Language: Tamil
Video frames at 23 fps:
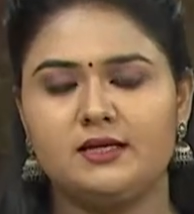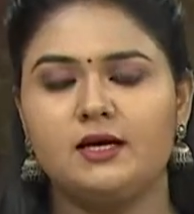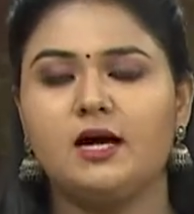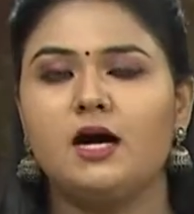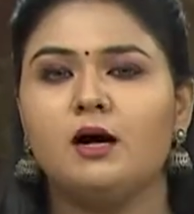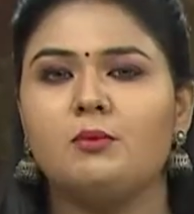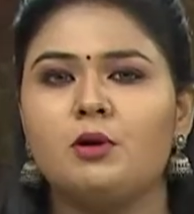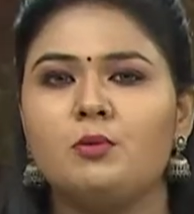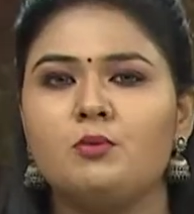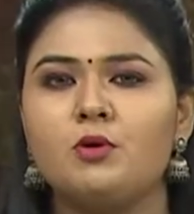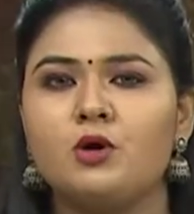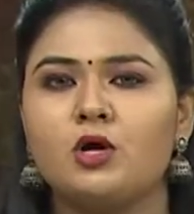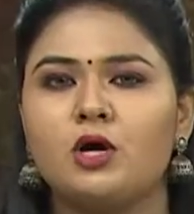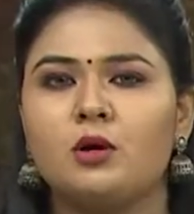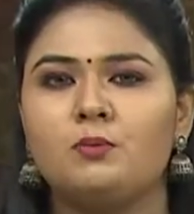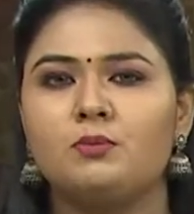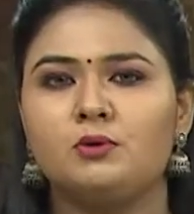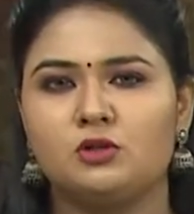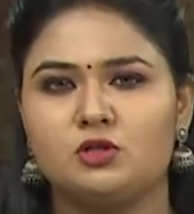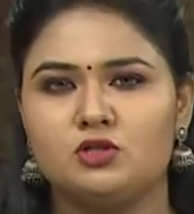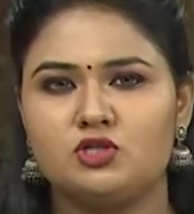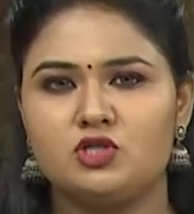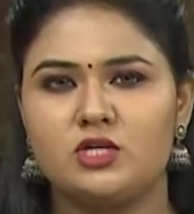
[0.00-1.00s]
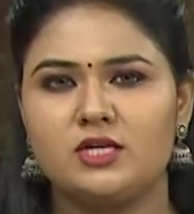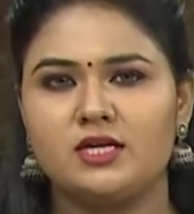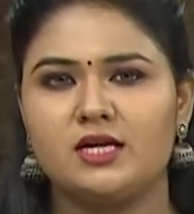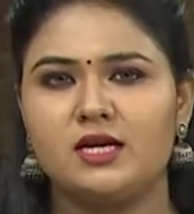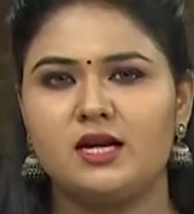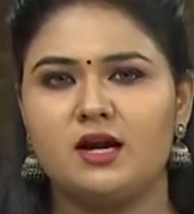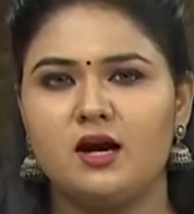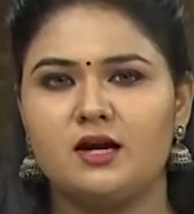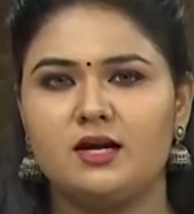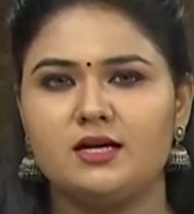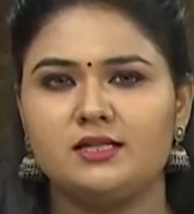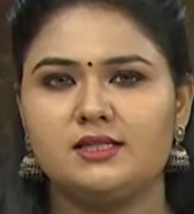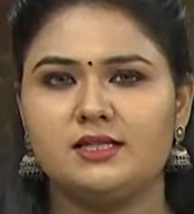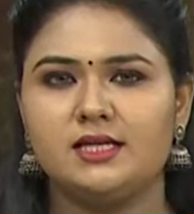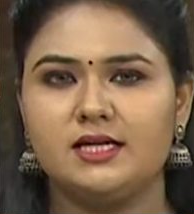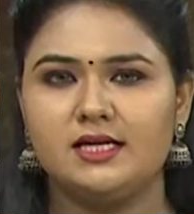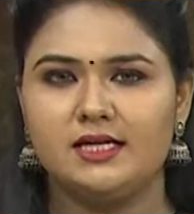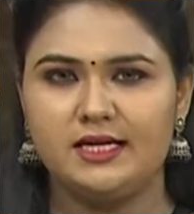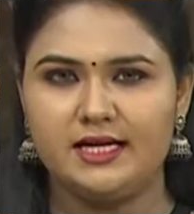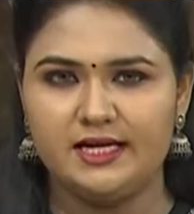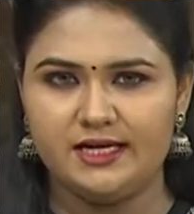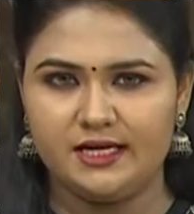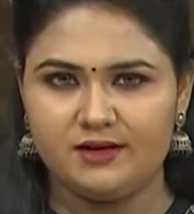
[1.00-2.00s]
அமமுக பொதுச் செயலாளர் திரு
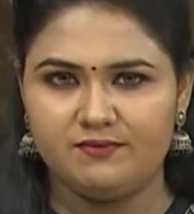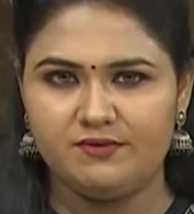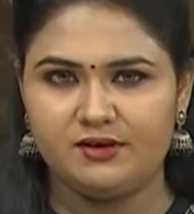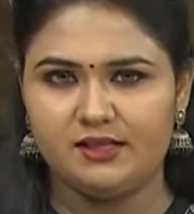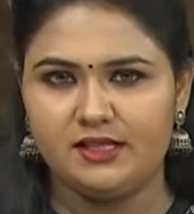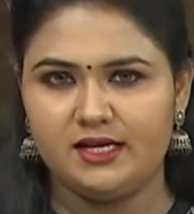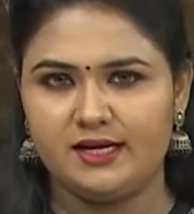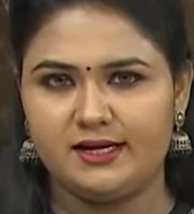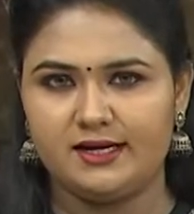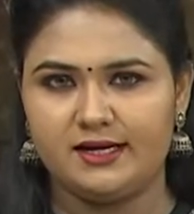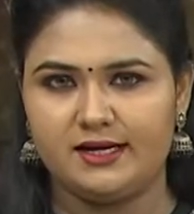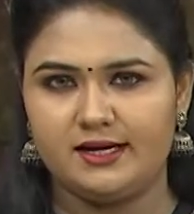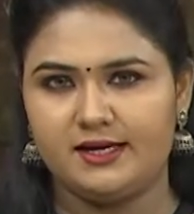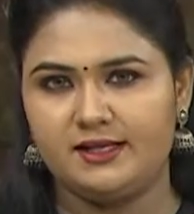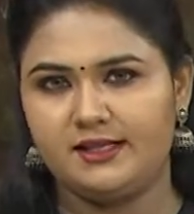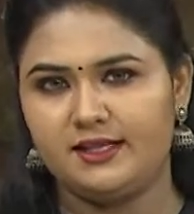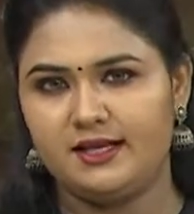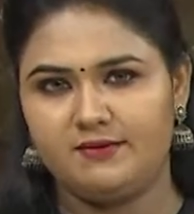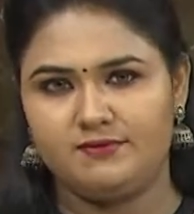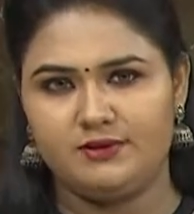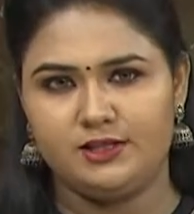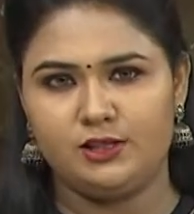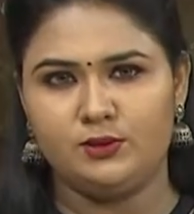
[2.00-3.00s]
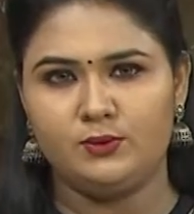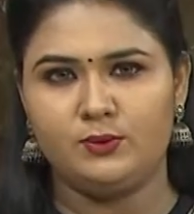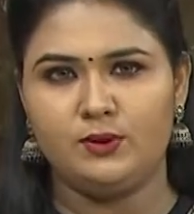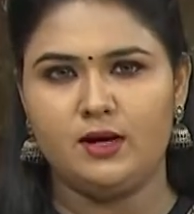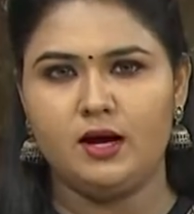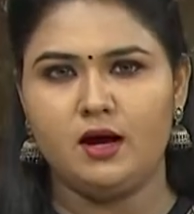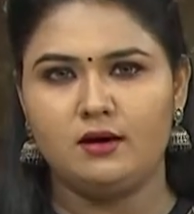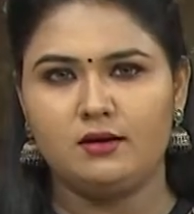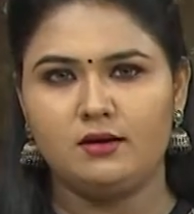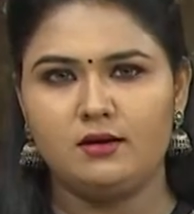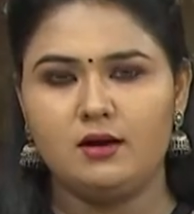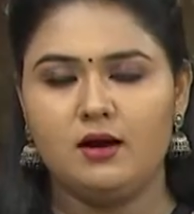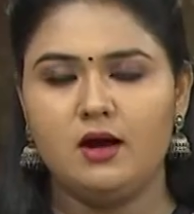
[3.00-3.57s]
டி வி தினகரன் தெரிவித்துள்ளார்